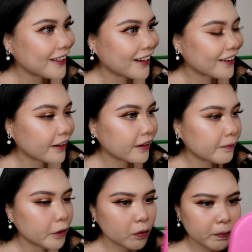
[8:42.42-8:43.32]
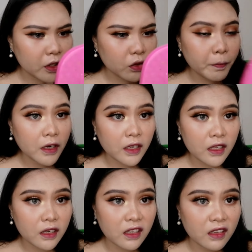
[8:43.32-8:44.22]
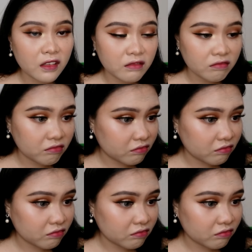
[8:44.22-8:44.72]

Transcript: Ganda rin. Pero ito parang earring.